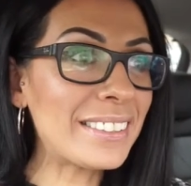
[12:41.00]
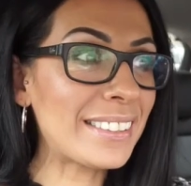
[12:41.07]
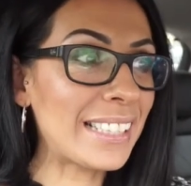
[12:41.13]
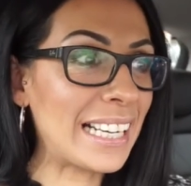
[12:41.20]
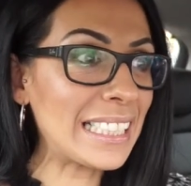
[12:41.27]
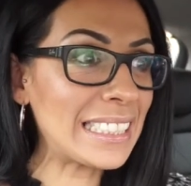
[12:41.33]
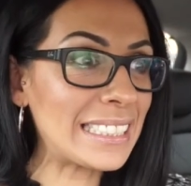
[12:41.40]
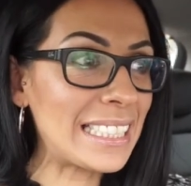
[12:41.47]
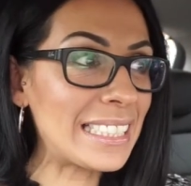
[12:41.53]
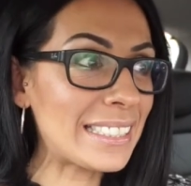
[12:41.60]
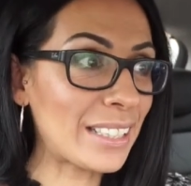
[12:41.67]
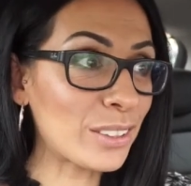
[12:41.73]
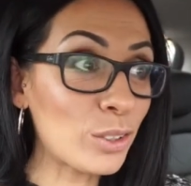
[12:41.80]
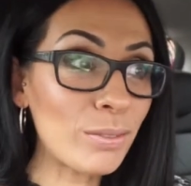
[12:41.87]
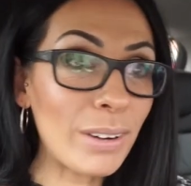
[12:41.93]
gesagt, der
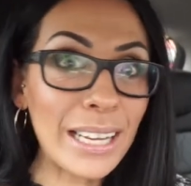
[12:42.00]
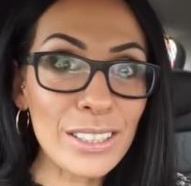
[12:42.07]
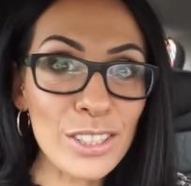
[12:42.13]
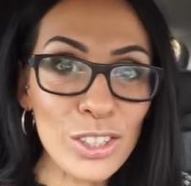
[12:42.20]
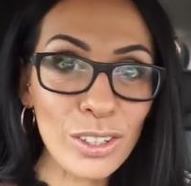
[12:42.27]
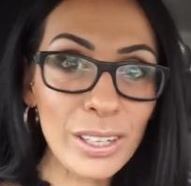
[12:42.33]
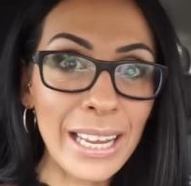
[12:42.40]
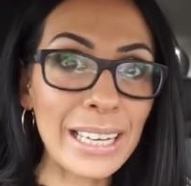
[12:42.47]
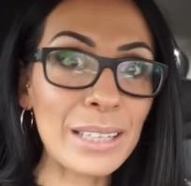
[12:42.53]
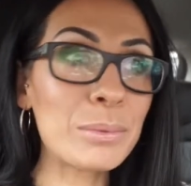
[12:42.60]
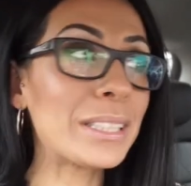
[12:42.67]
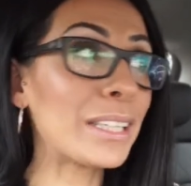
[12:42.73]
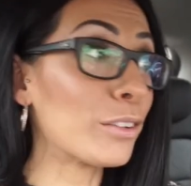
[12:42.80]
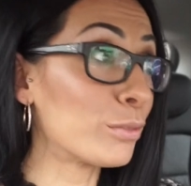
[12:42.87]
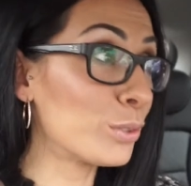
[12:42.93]
Alessandro wartet schon. Der hat nämlich dann